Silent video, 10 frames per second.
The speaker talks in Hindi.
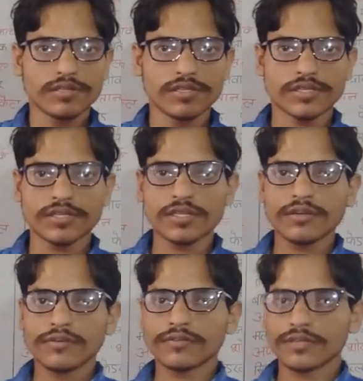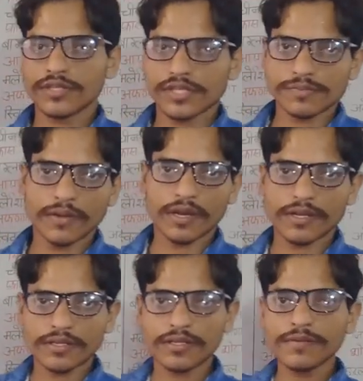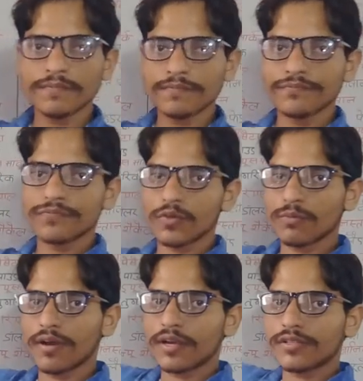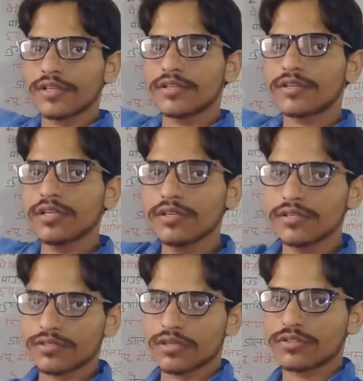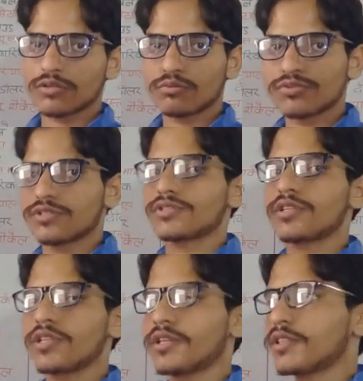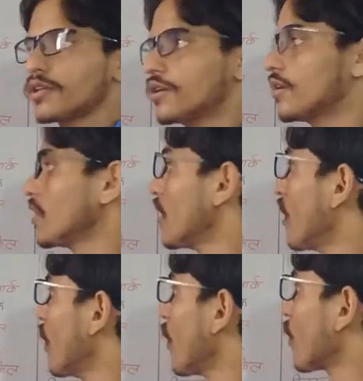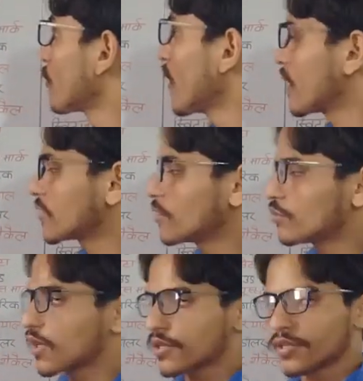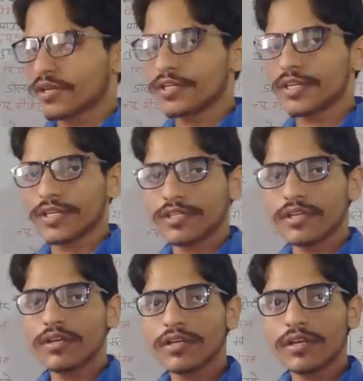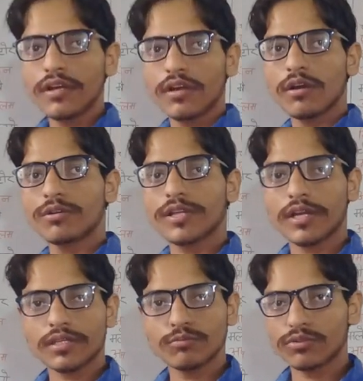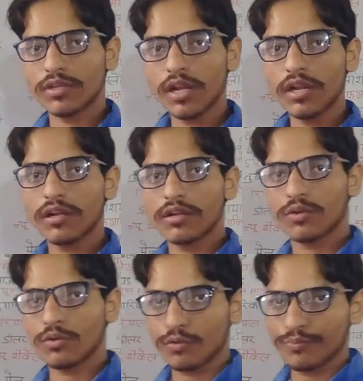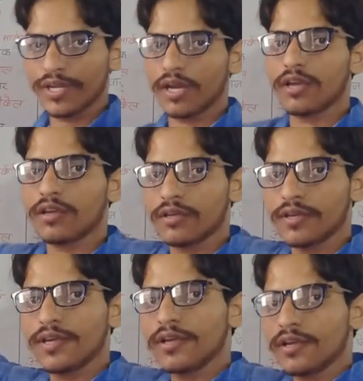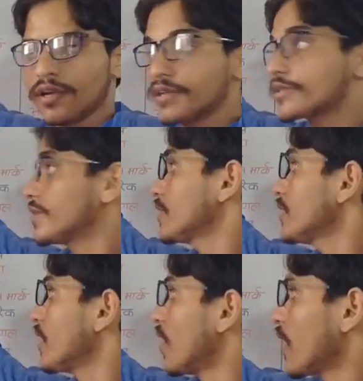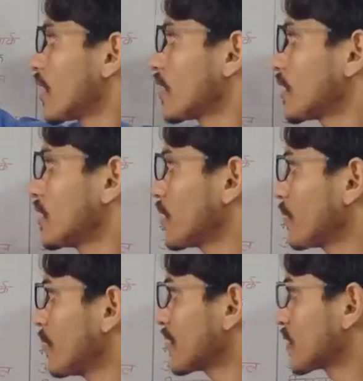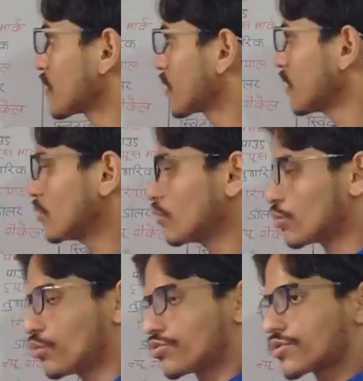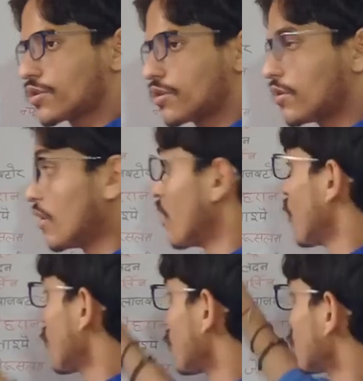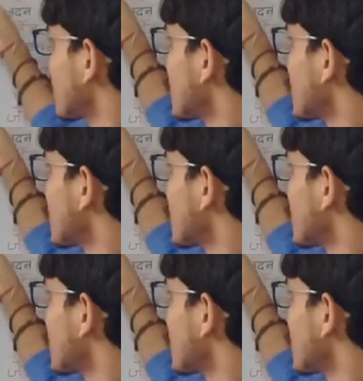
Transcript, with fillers: जैसे देश भारत है तो भारत देश की संसद को संसद कहते हैं और भारत की जो राजधानी है नई दिल्ली है और यहाँ की मुद्रा रुपया है ऐसे ही अगर अगले टर्न पे बात करते हैं तो रूस रूस की